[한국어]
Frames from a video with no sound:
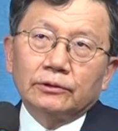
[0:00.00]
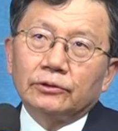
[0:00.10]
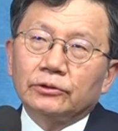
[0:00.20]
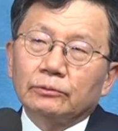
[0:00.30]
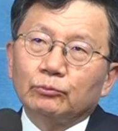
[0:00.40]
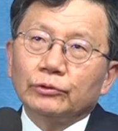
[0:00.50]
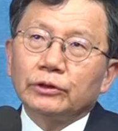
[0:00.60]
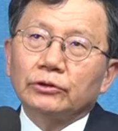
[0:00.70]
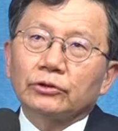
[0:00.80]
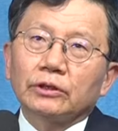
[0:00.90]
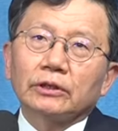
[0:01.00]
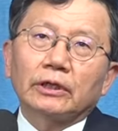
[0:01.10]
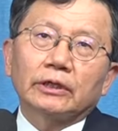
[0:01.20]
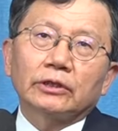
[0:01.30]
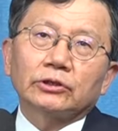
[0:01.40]
이제 문제적
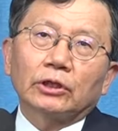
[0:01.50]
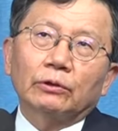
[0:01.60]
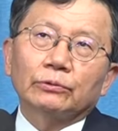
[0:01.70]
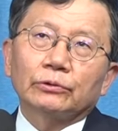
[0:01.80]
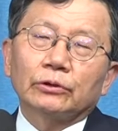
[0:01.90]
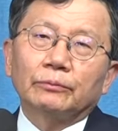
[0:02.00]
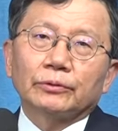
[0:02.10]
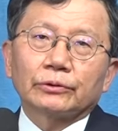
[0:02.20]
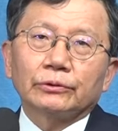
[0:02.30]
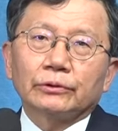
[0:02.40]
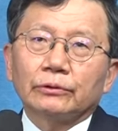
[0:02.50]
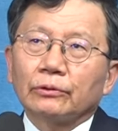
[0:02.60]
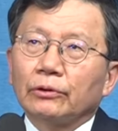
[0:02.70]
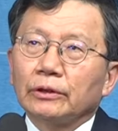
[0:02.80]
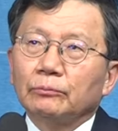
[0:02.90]
인간의 차원을 넘어서 이건
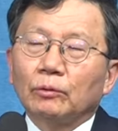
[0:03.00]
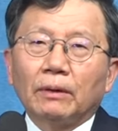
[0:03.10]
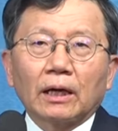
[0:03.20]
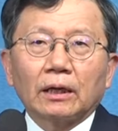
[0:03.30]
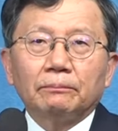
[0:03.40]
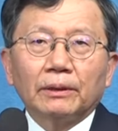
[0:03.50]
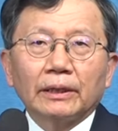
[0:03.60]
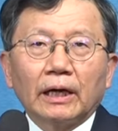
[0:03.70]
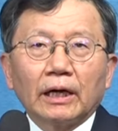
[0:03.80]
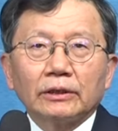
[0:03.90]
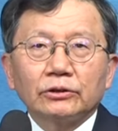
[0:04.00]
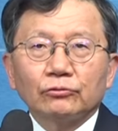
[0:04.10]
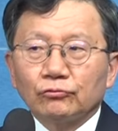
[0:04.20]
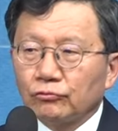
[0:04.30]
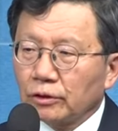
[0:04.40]
거의 뭐 막가파 양아치
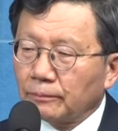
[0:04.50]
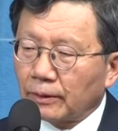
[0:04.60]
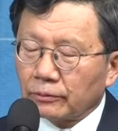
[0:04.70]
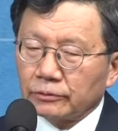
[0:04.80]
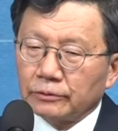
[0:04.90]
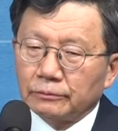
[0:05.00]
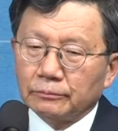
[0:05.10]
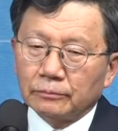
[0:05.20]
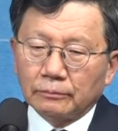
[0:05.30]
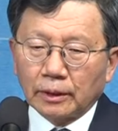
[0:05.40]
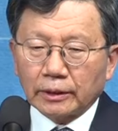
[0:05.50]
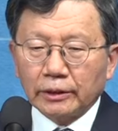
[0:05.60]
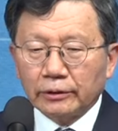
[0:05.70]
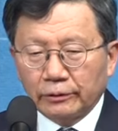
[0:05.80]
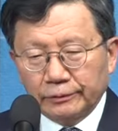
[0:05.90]
수준의 발언을 막
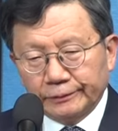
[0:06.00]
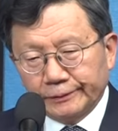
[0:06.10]
해요.